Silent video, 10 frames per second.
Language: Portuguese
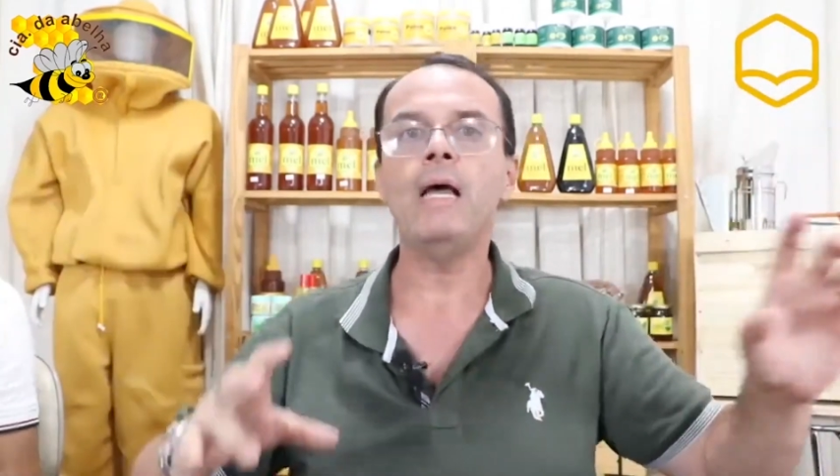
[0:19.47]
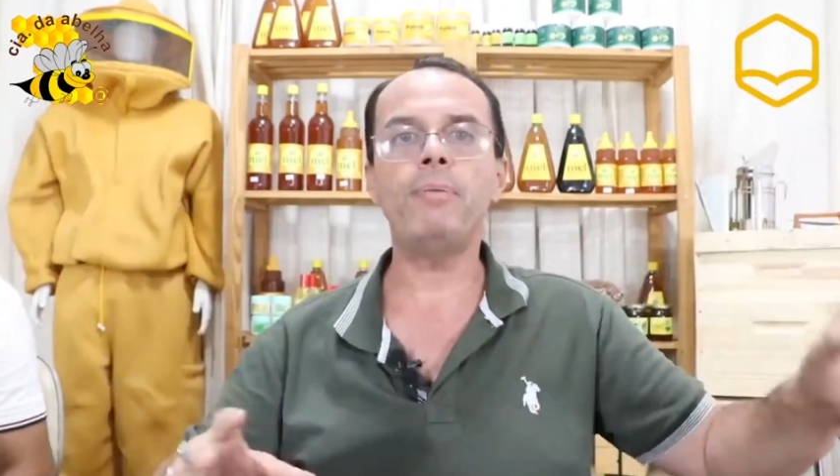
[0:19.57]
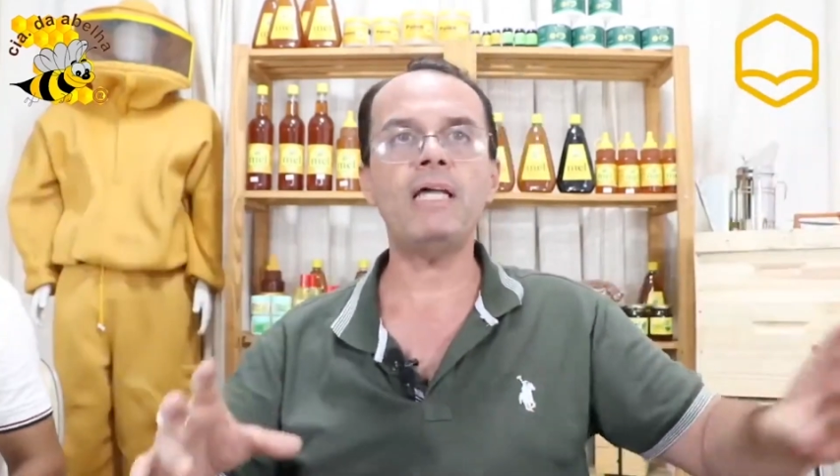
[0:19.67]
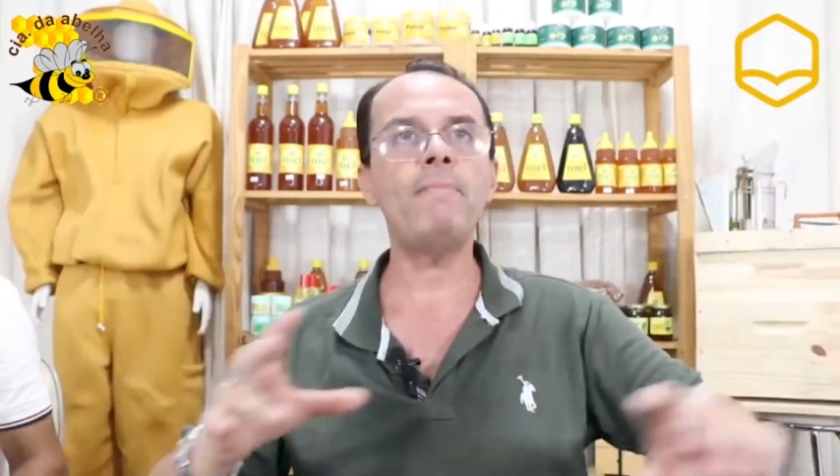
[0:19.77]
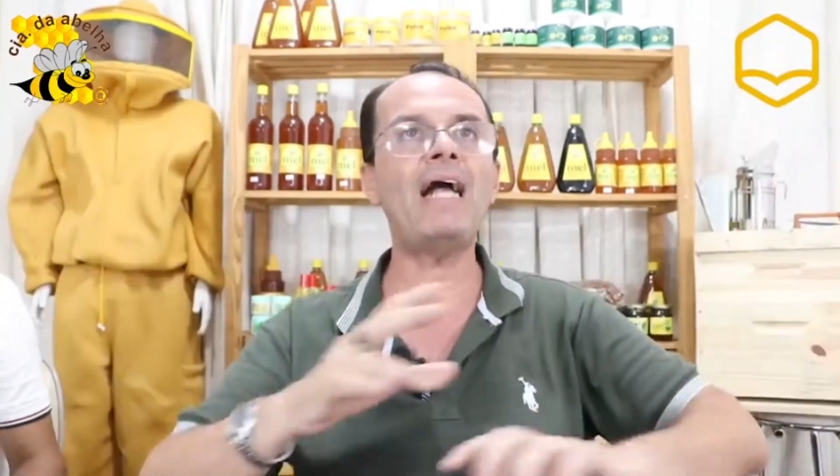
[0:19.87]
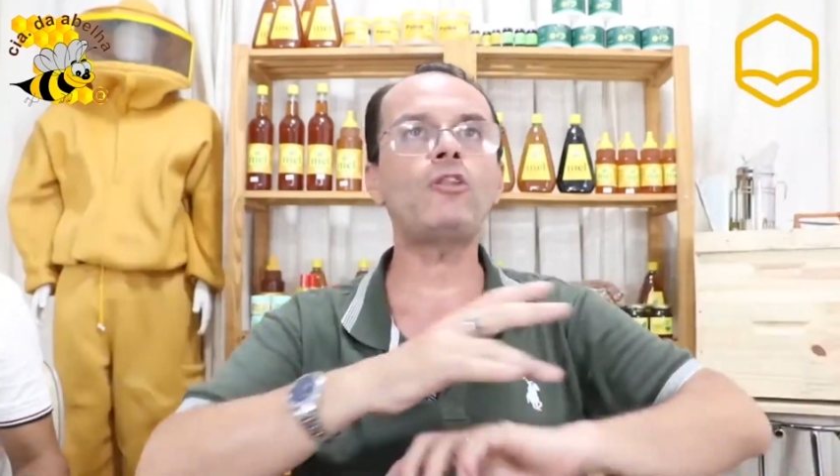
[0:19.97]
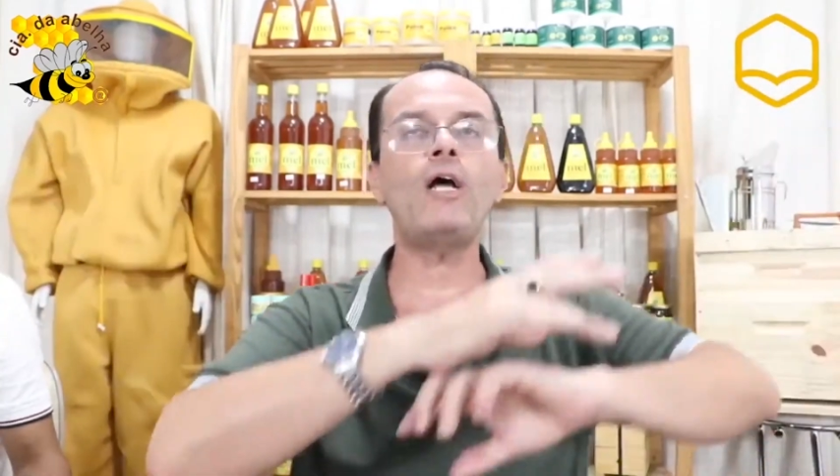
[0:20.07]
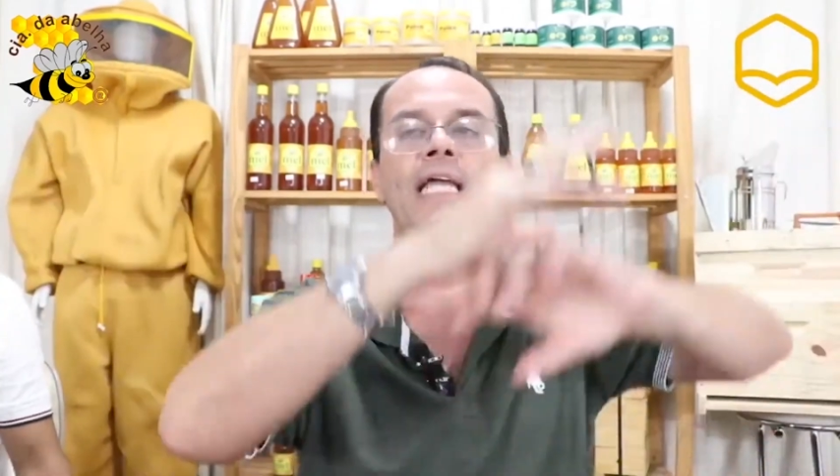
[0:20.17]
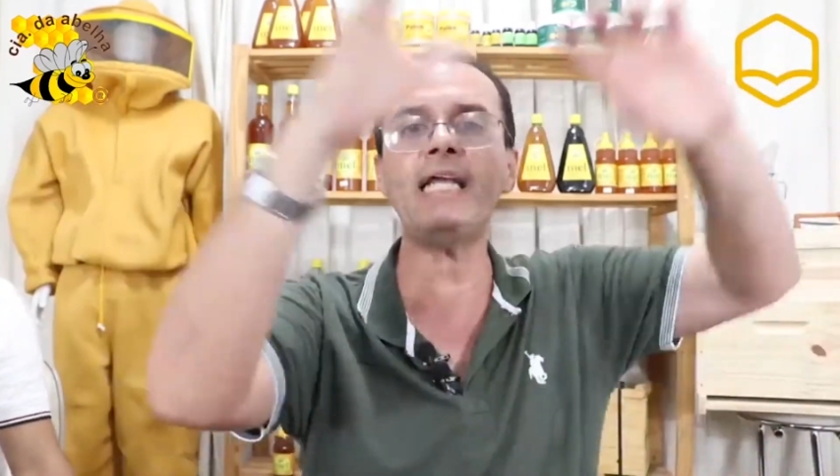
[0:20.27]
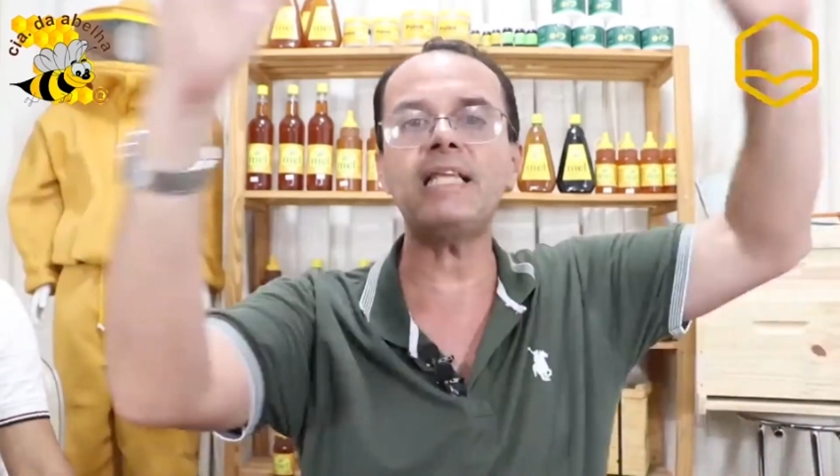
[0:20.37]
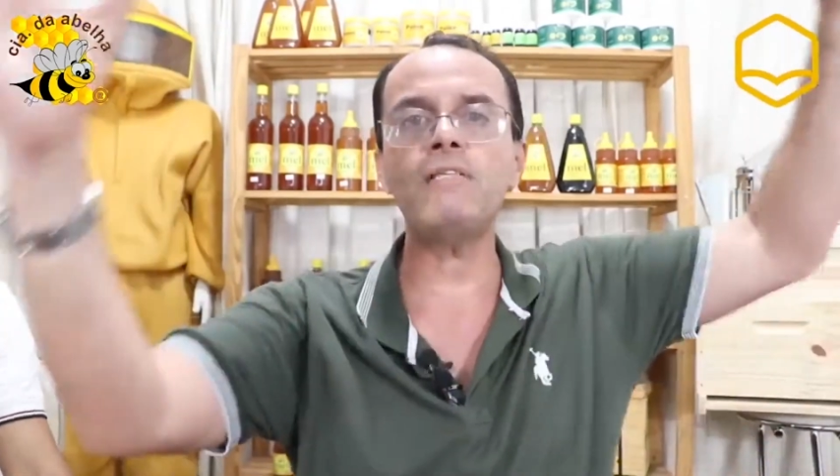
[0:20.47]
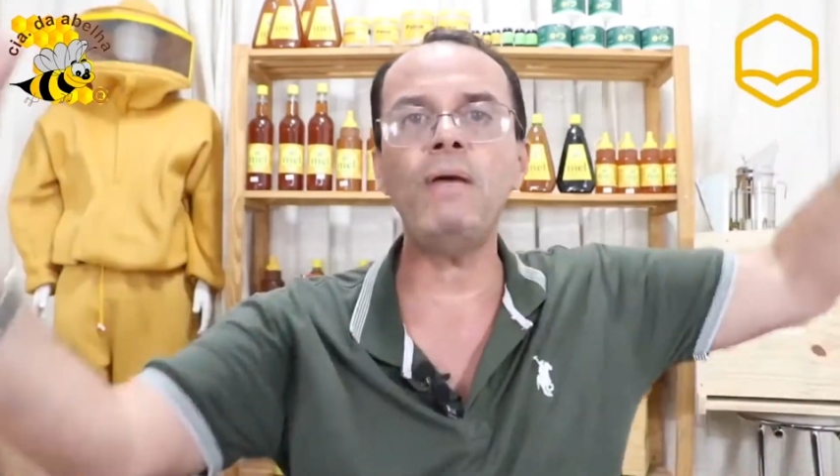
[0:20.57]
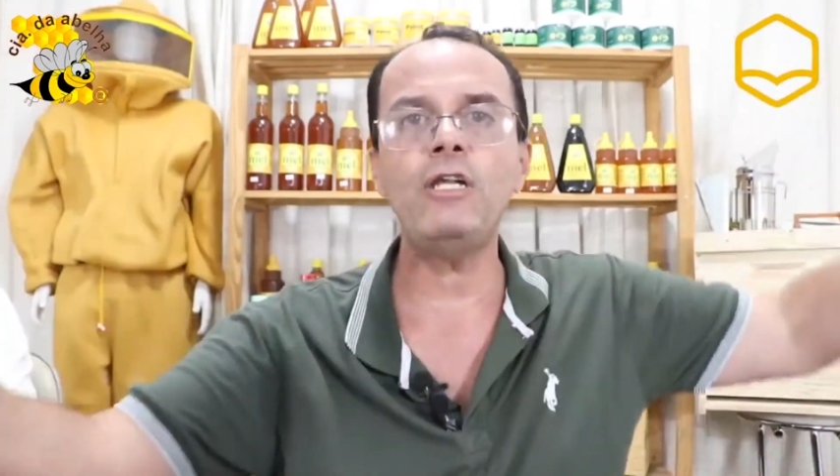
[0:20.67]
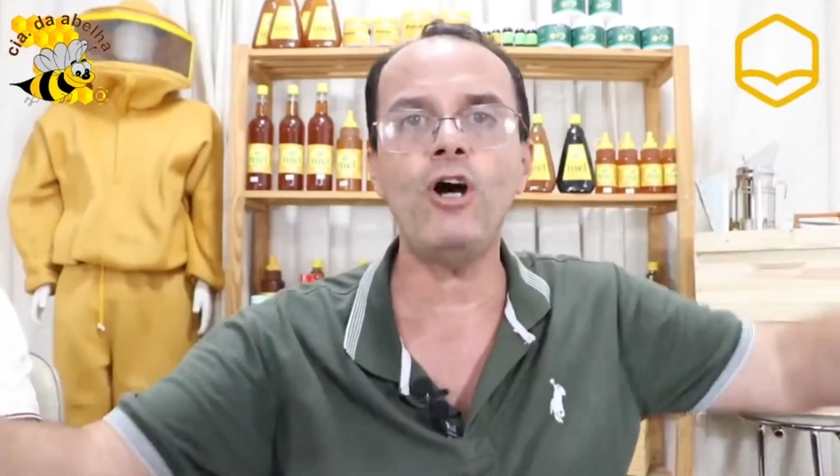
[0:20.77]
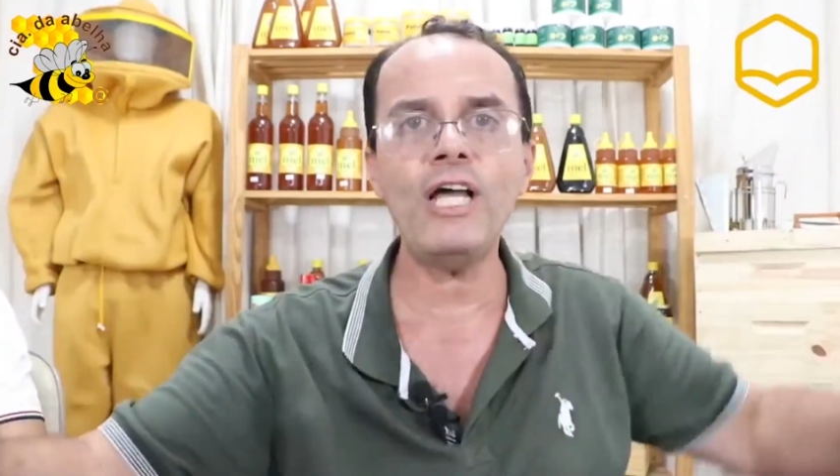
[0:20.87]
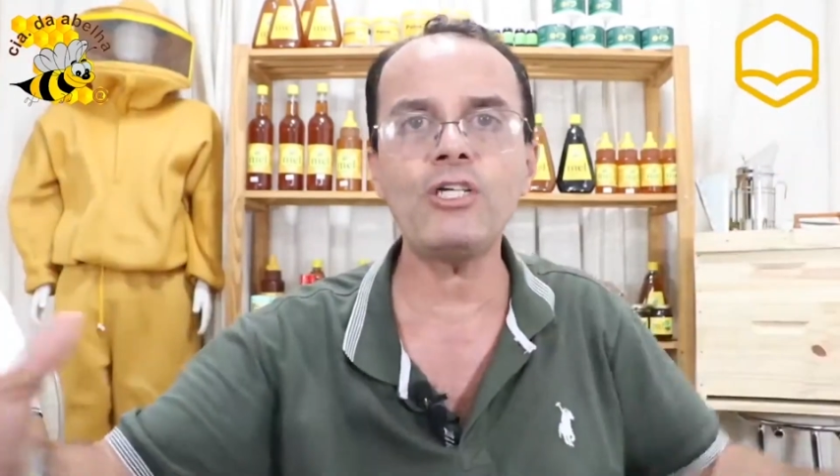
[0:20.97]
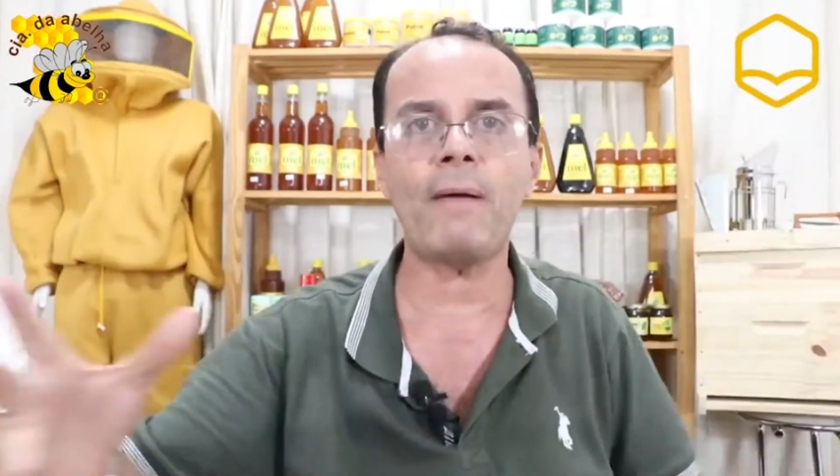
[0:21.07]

Porque matou 500 milhões de